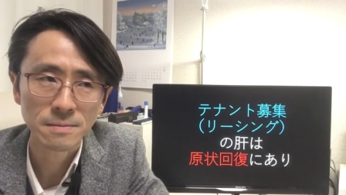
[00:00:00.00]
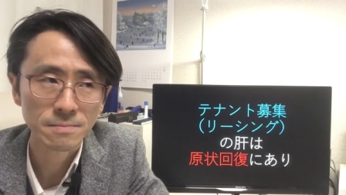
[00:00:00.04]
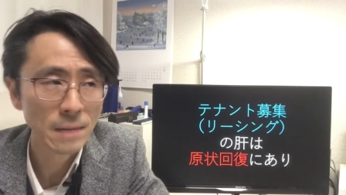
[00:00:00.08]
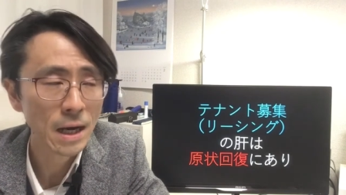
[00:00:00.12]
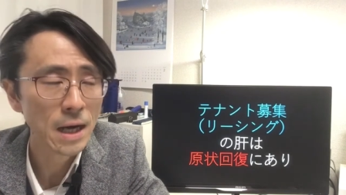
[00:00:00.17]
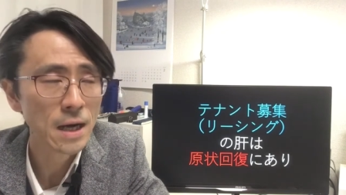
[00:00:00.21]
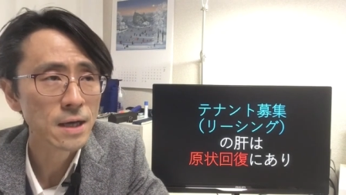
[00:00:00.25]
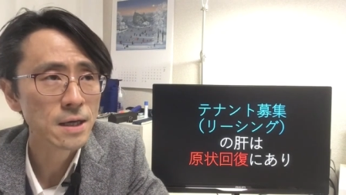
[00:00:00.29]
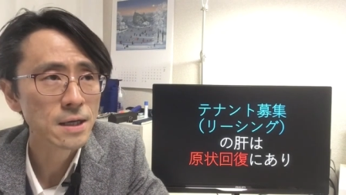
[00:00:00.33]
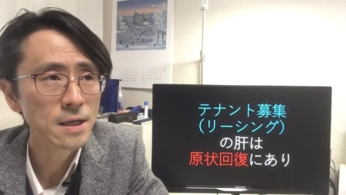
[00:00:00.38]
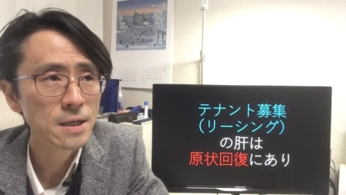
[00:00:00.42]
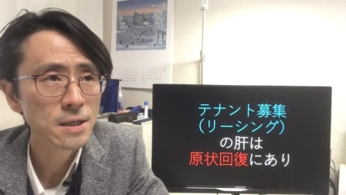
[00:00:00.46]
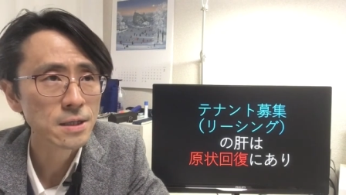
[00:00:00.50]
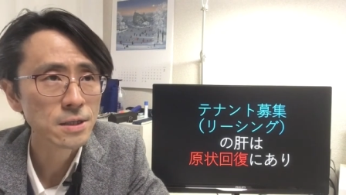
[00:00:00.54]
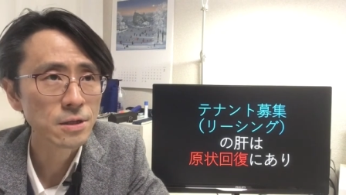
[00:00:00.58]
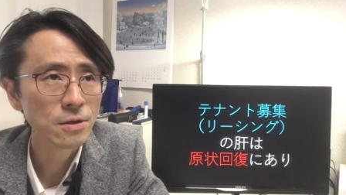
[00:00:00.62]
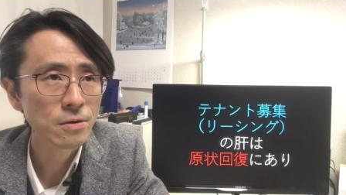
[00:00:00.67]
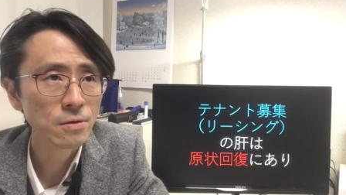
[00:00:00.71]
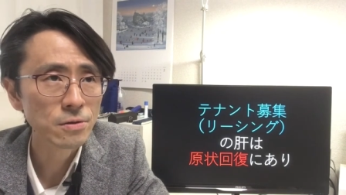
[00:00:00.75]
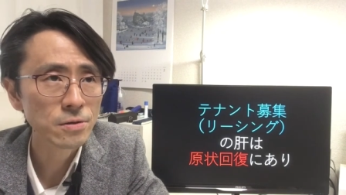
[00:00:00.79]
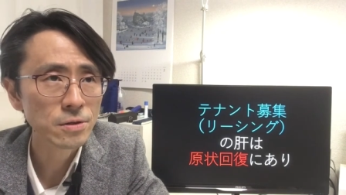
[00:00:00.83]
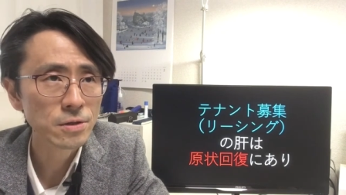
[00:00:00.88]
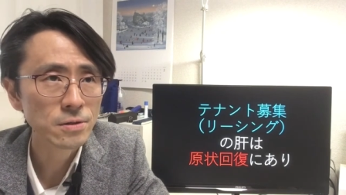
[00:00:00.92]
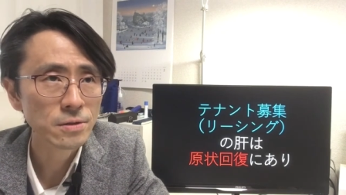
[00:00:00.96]
まあ、日
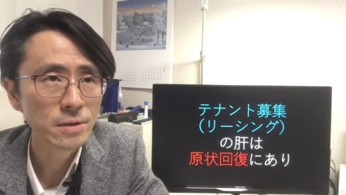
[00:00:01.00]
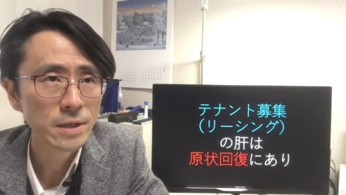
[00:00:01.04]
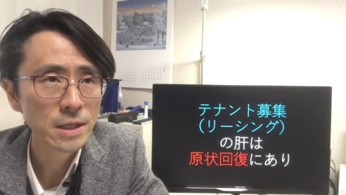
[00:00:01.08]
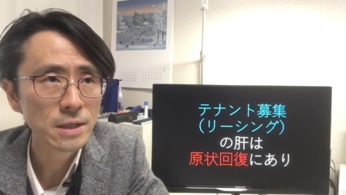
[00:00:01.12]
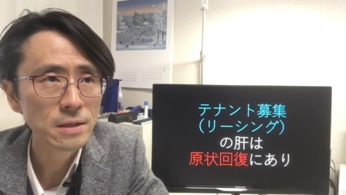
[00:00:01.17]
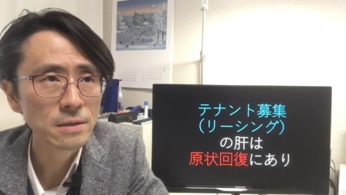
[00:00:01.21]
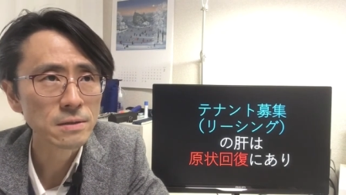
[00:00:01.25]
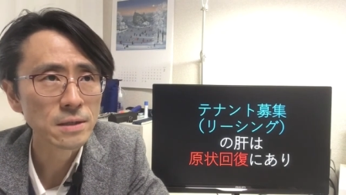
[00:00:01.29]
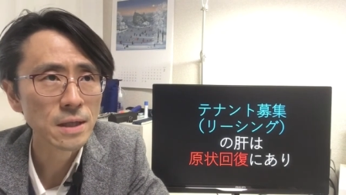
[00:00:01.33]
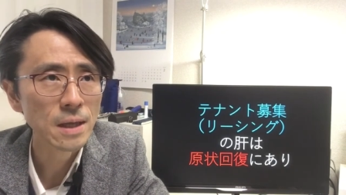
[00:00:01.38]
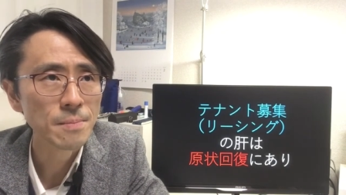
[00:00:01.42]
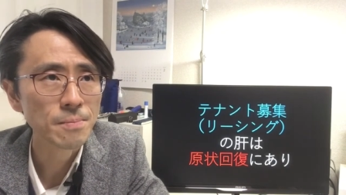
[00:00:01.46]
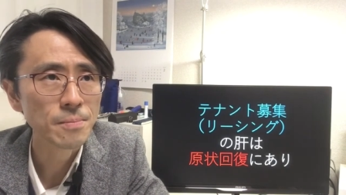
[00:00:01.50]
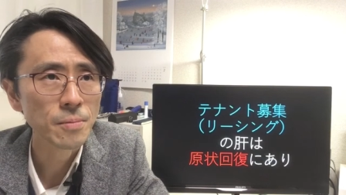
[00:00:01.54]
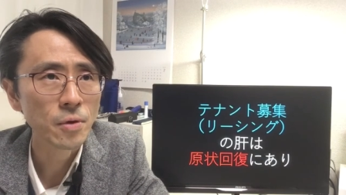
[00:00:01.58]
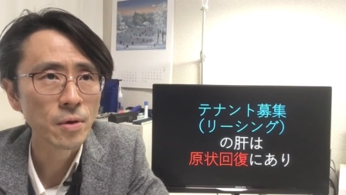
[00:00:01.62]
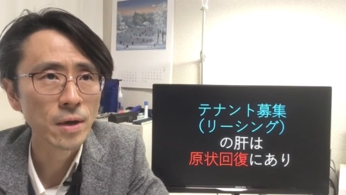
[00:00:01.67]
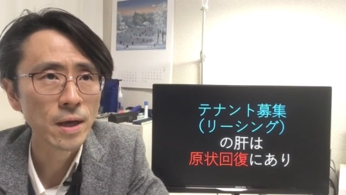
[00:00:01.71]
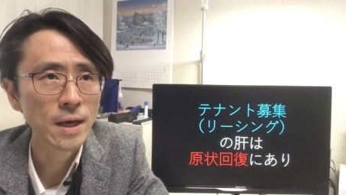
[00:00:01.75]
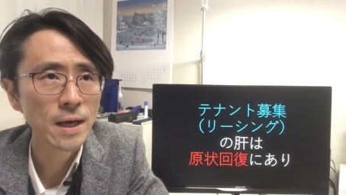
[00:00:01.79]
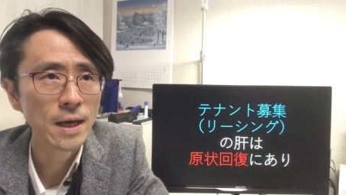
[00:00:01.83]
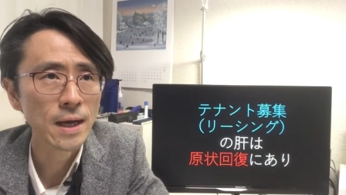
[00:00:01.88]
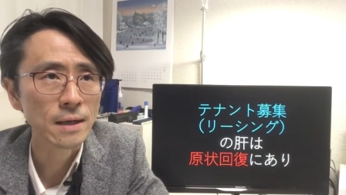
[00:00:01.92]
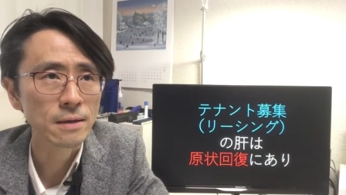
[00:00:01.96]
本における店舗
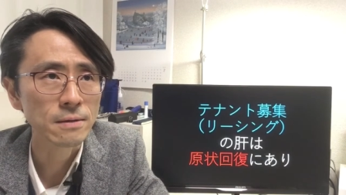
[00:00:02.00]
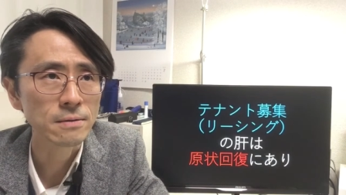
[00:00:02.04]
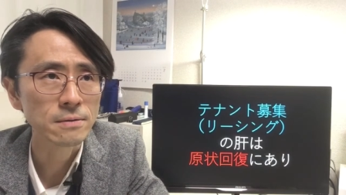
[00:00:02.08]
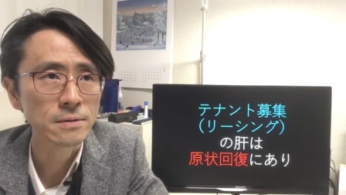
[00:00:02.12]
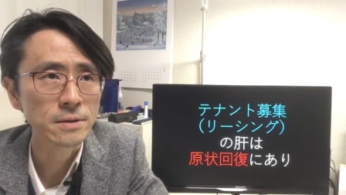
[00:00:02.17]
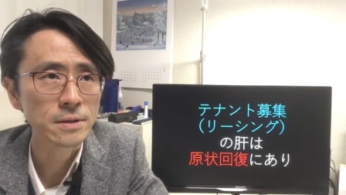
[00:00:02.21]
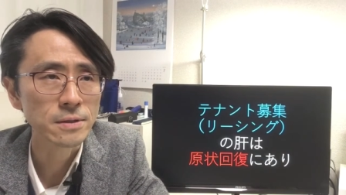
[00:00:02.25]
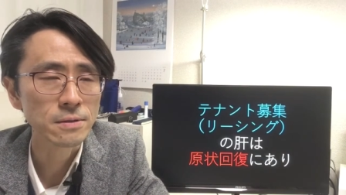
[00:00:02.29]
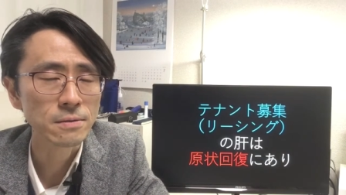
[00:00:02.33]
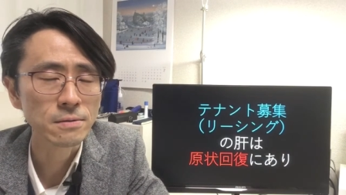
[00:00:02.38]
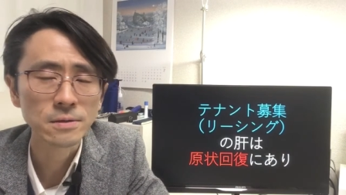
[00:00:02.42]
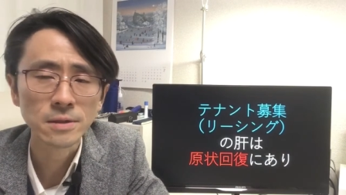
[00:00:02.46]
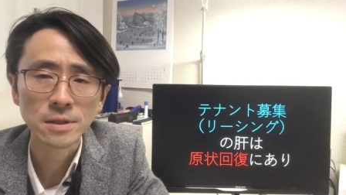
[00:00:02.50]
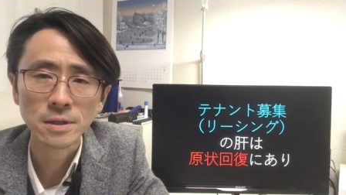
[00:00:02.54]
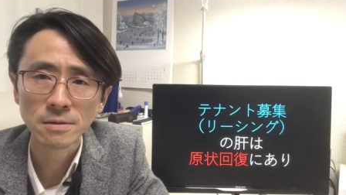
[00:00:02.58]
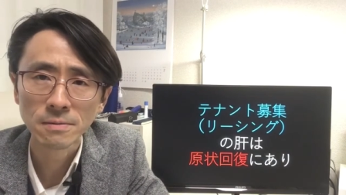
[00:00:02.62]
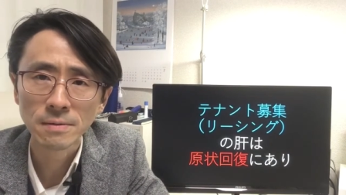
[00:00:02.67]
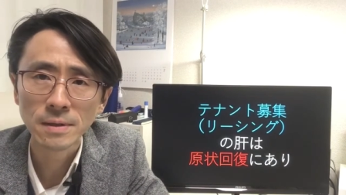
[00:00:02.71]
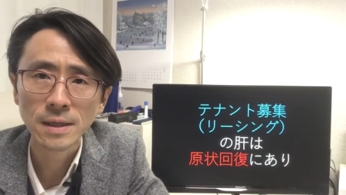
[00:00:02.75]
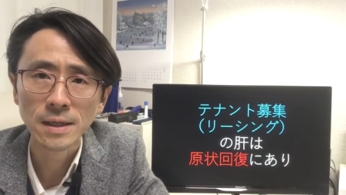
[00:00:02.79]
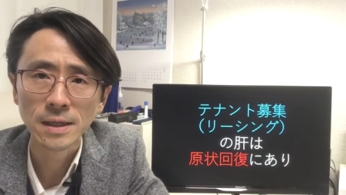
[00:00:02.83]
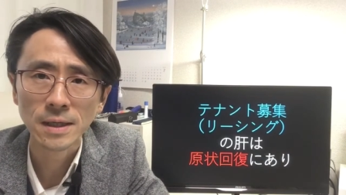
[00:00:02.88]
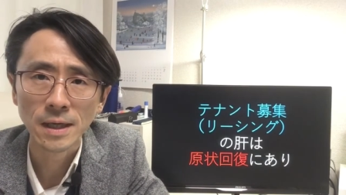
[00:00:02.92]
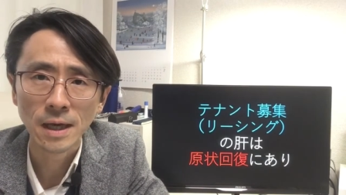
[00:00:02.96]
契約において
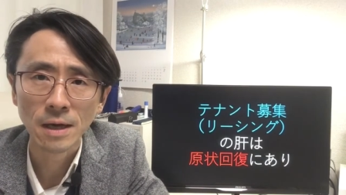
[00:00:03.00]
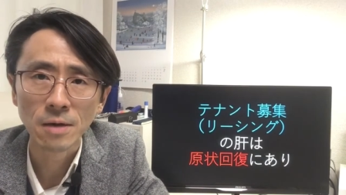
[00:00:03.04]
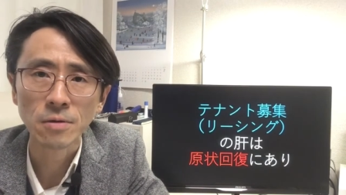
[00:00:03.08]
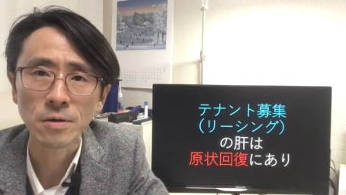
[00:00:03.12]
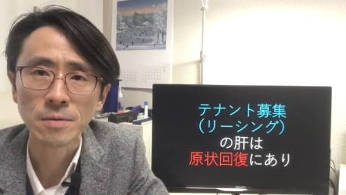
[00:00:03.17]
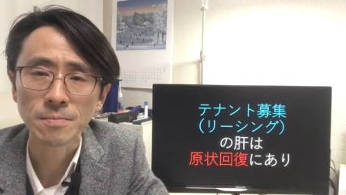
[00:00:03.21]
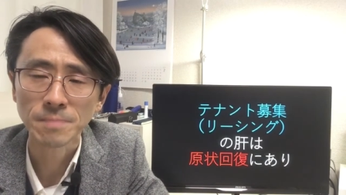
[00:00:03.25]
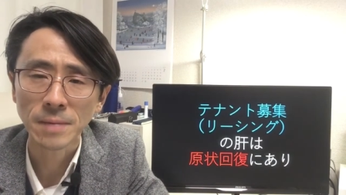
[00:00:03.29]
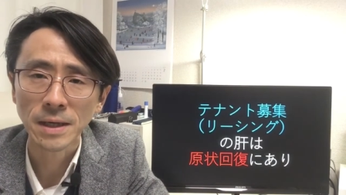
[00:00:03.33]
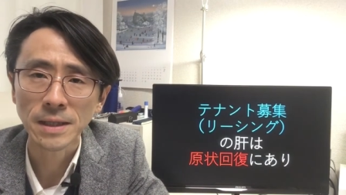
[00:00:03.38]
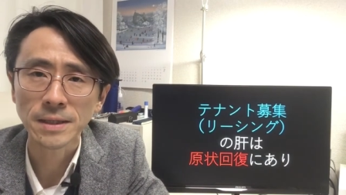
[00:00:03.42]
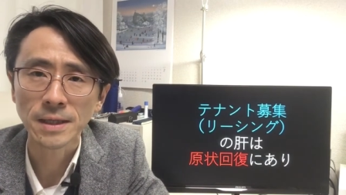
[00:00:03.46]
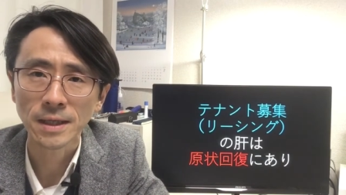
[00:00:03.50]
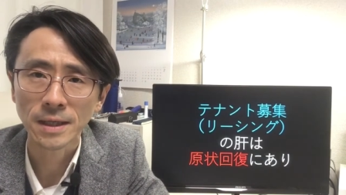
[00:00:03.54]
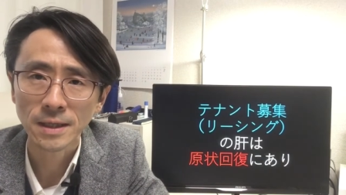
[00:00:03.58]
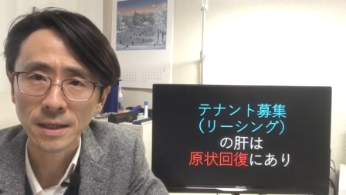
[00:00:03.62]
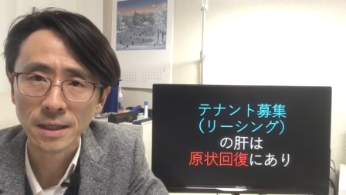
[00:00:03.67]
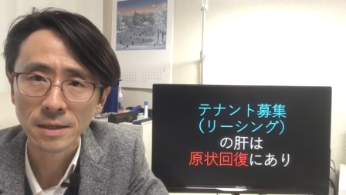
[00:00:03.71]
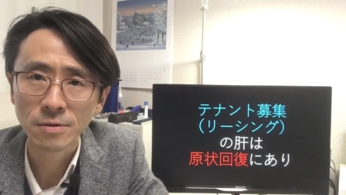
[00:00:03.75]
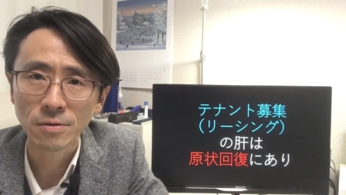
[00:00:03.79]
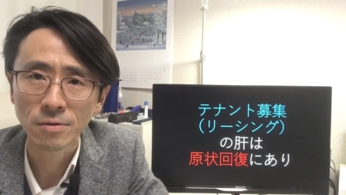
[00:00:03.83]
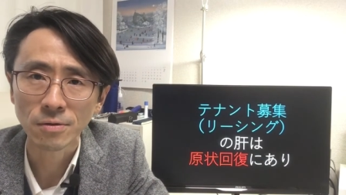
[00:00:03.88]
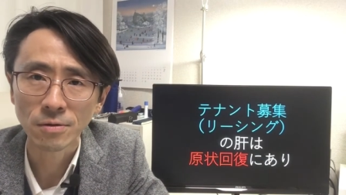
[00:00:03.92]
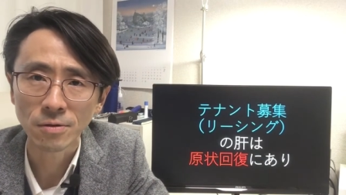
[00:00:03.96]
は結構一般的だ
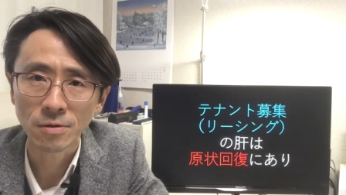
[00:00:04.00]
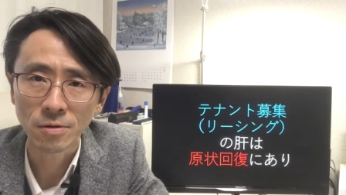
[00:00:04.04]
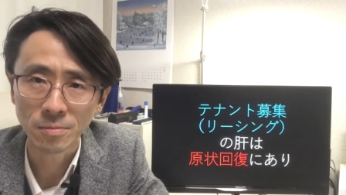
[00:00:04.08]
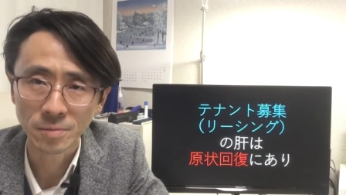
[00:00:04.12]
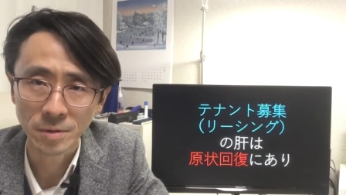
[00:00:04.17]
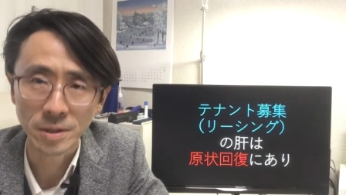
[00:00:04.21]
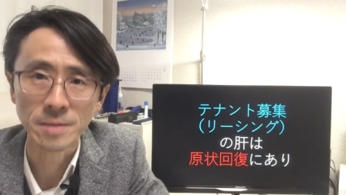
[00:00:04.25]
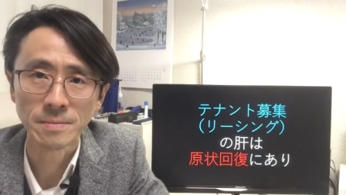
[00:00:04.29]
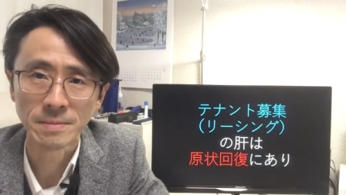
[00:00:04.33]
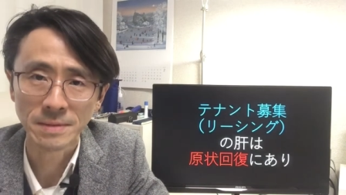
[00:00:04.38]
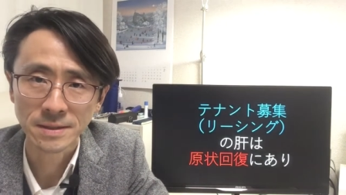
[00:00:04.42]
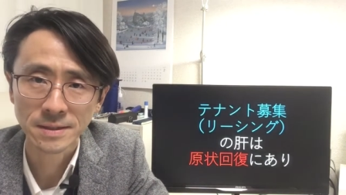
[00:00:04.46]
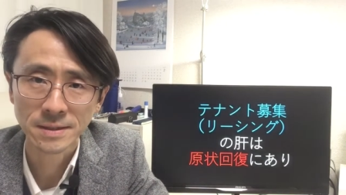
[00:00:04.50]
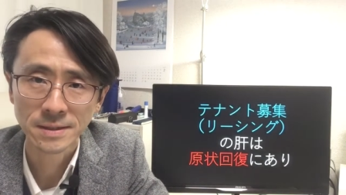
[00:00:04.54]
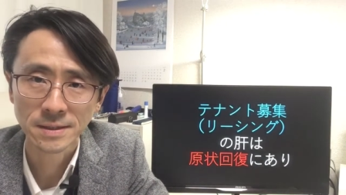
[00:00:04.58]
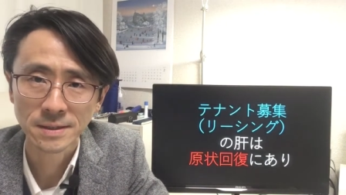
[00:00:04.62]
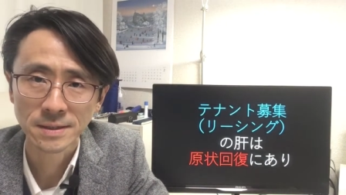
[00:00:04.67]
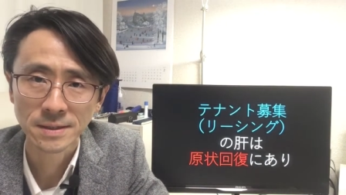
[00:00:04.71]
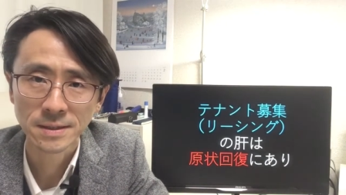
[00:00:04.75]
と思います。